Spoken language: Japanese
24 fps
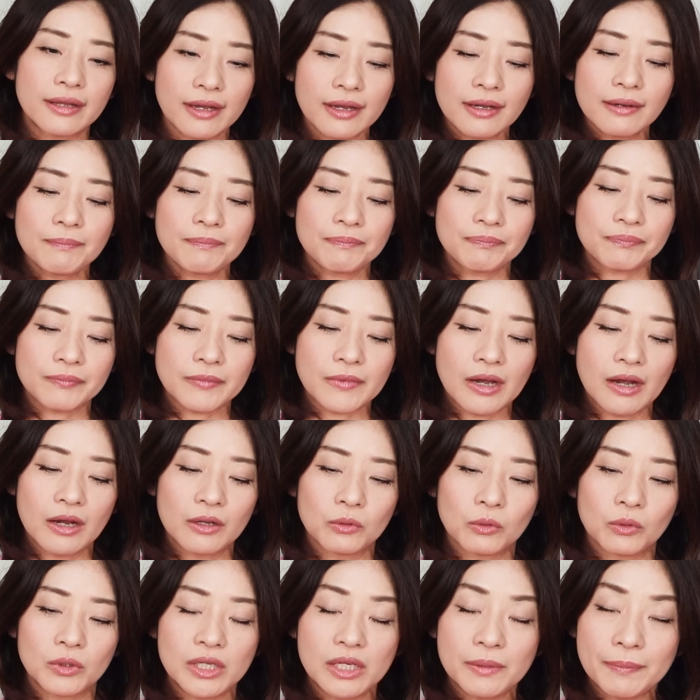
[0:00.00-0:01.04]
ね、あ
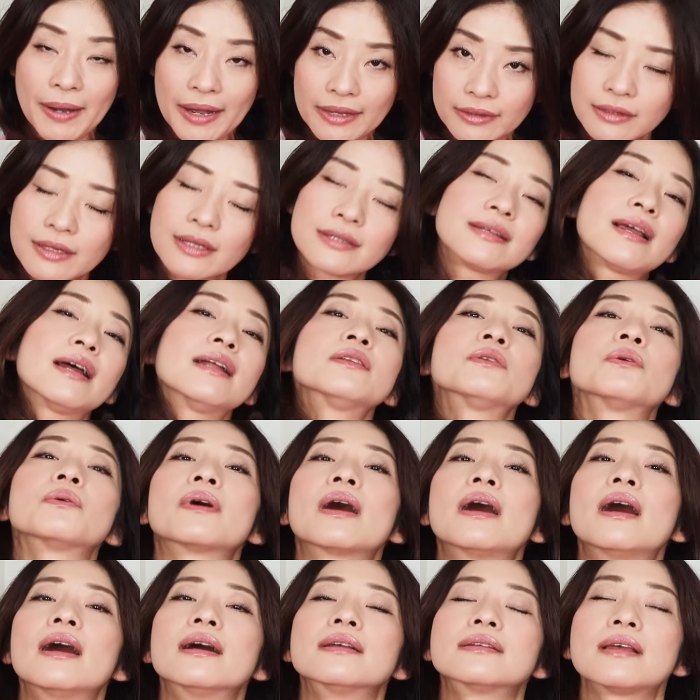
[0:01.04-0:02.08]
の2番手3と
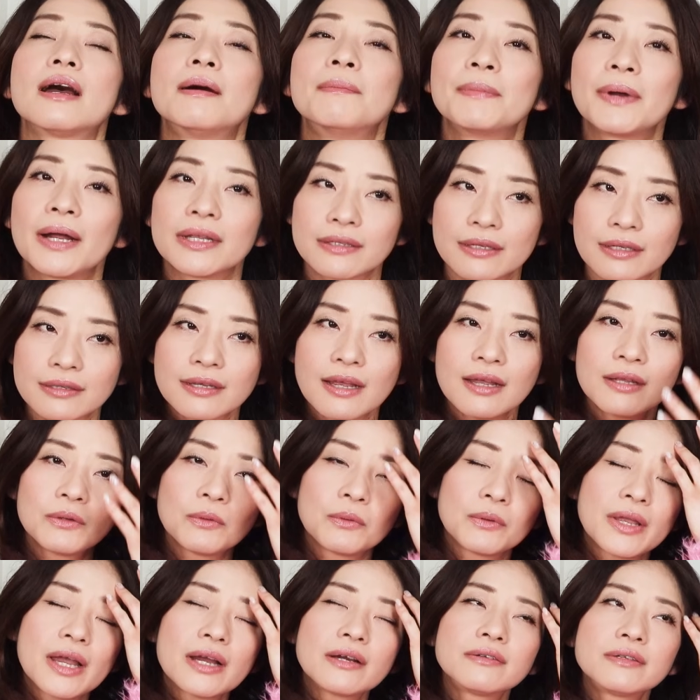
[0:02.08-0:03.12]
か3番手3の
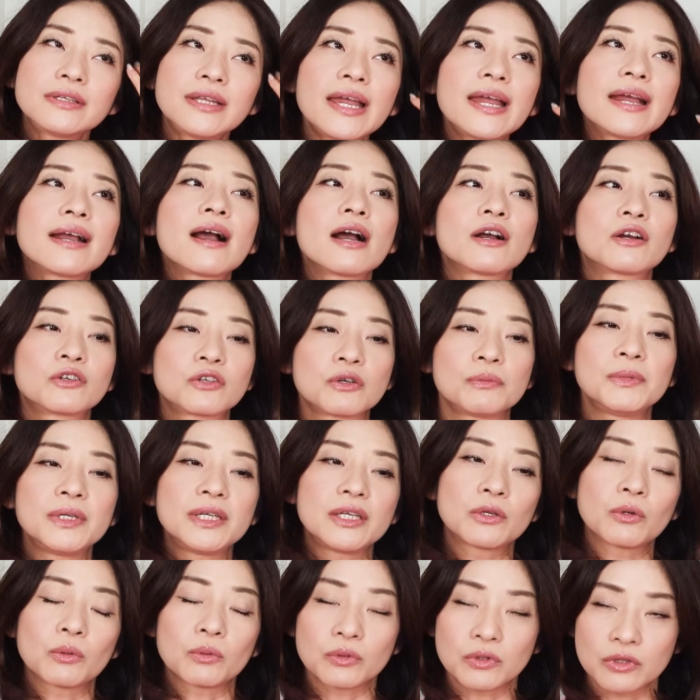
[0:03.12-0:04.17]
お役で各組
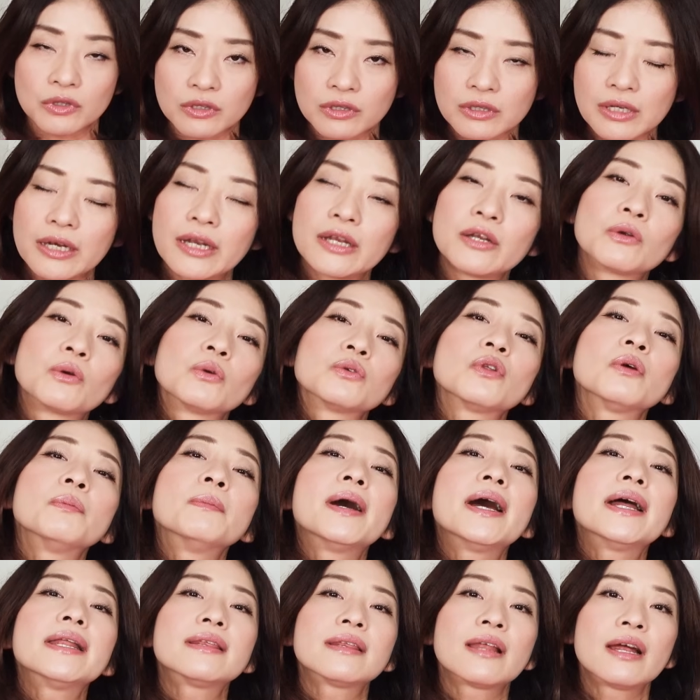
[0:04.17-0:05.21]
に特出されること
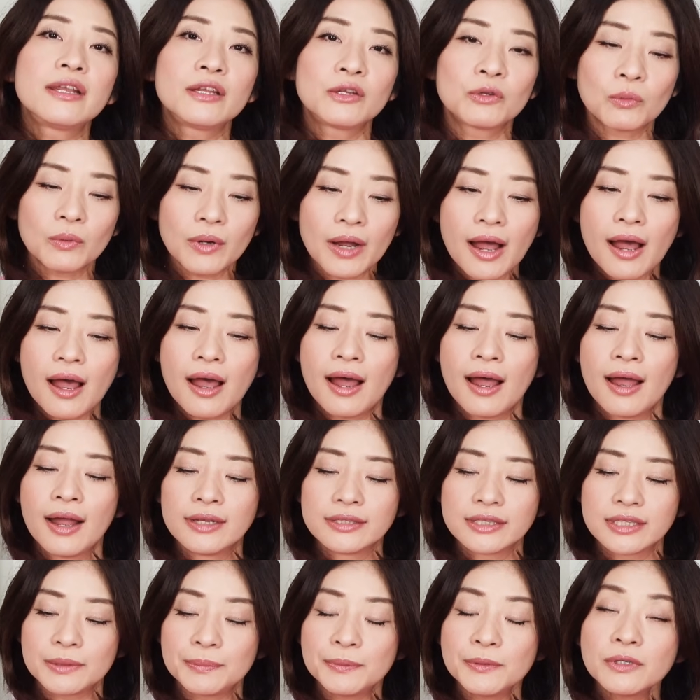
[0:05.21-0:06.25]
もあったりとか
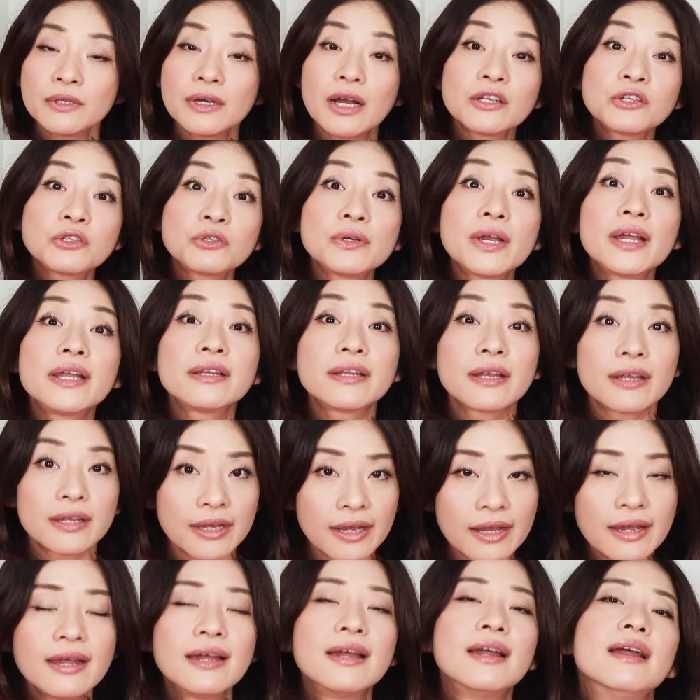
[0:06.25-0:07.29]
自分が主演でね
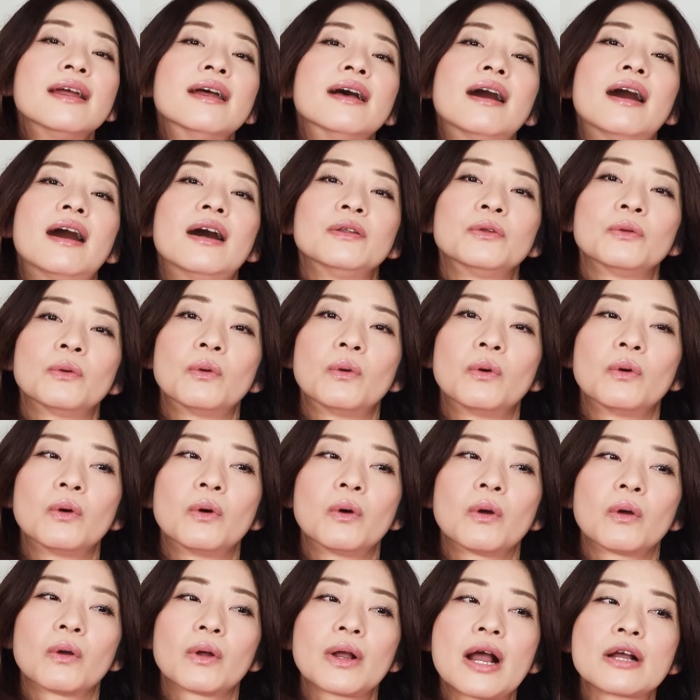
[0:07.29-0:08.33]
あ
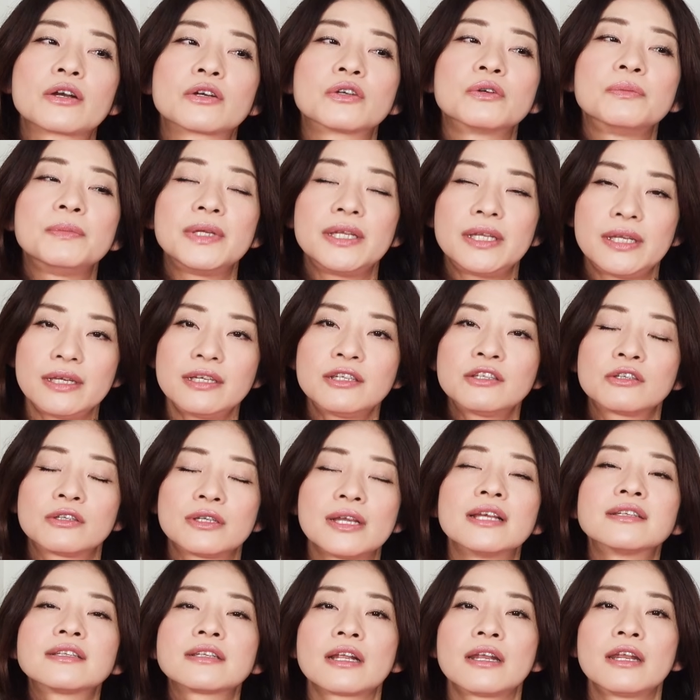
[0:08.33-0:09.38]
の各組に出
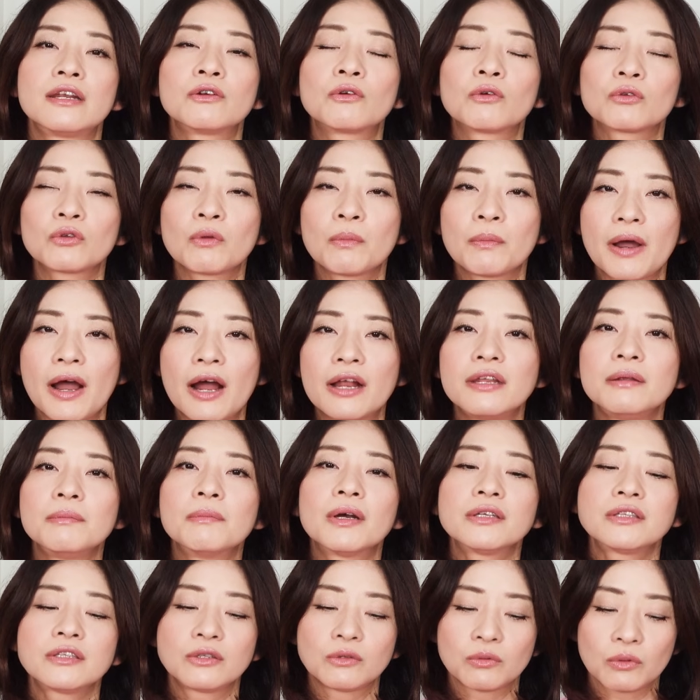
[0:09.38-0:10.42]
演されることもあり
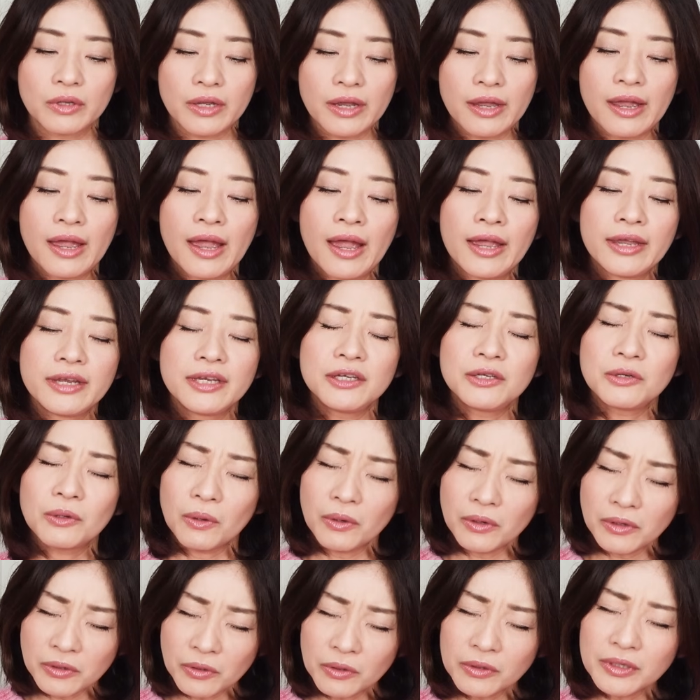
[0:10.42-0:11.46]
ますのでいろいろなね